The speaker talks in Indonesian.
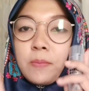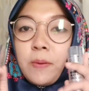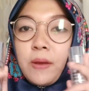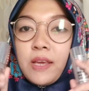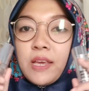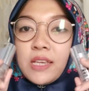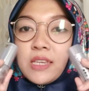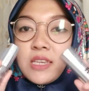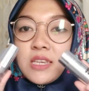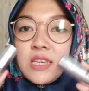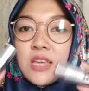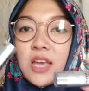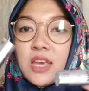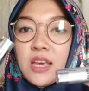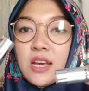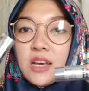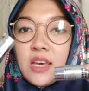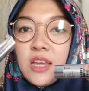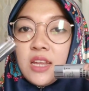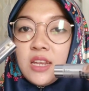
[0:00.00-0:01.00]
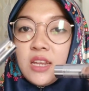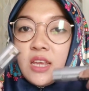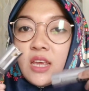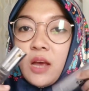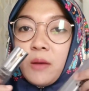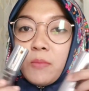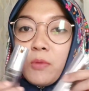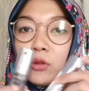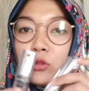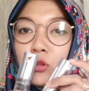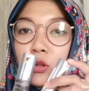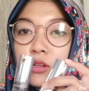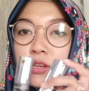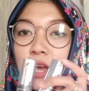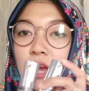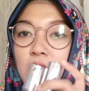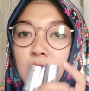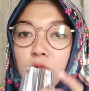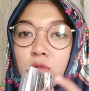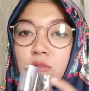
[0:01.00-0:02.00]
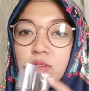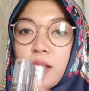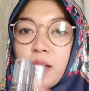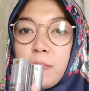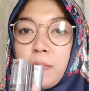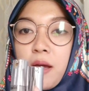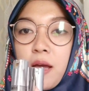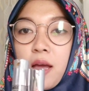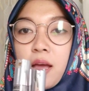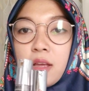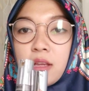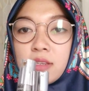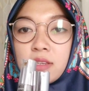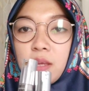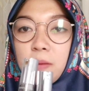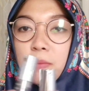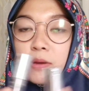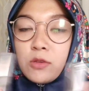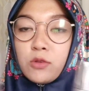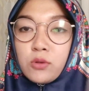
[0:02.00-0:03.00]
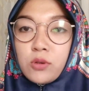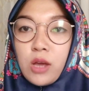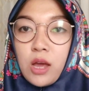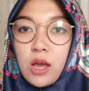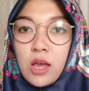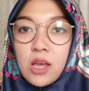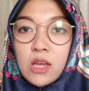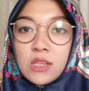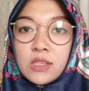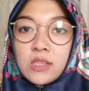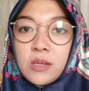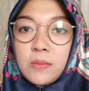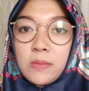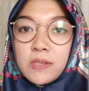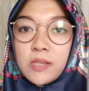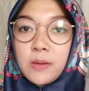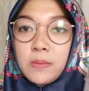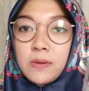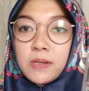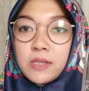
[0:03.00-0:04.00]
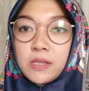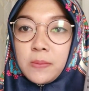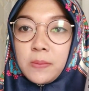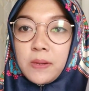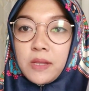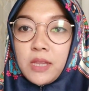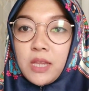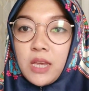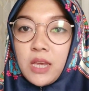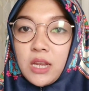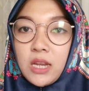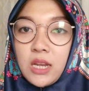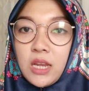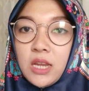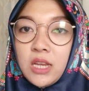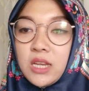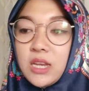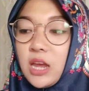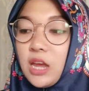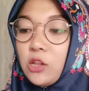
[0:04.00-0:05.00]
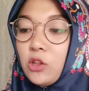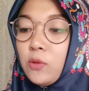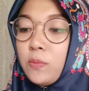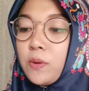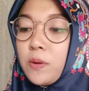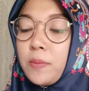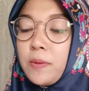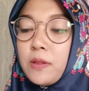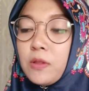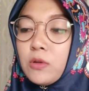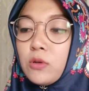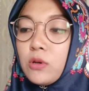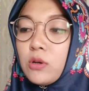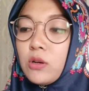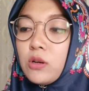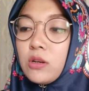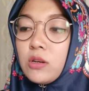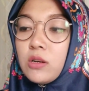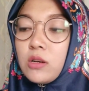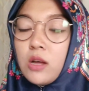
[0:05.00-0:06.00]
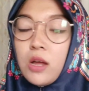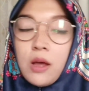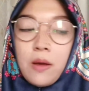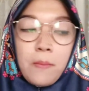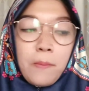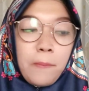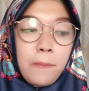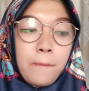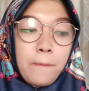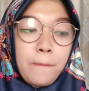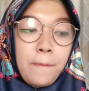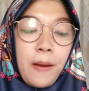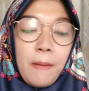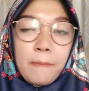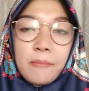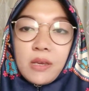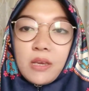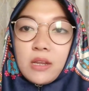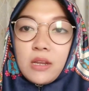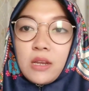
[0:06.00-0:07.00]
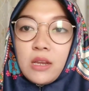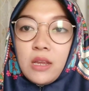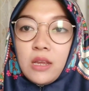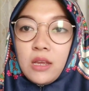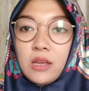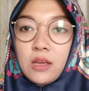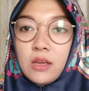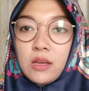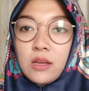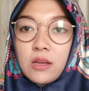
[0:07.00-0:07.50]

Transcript: packagingnya yang ini, yang botolnya itu sama, sama juga. Sama-sama seperti ini, dia itu berbentuk pump gini